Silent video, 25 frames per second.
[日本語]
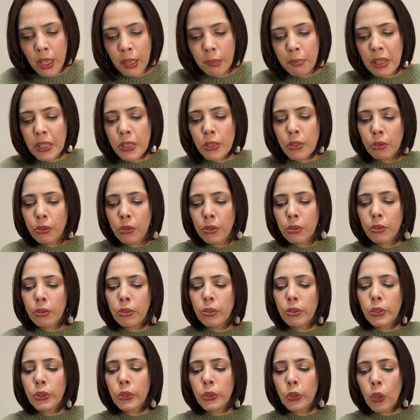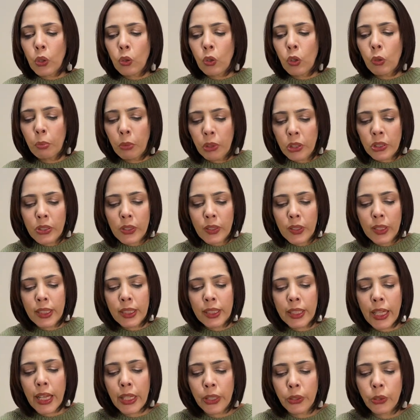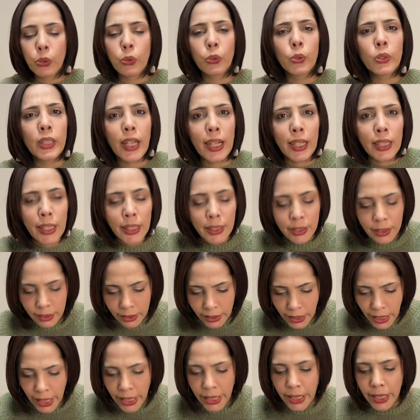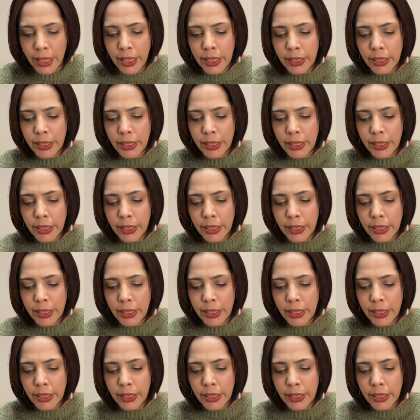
まあ、その交渉を持つ機会を伺って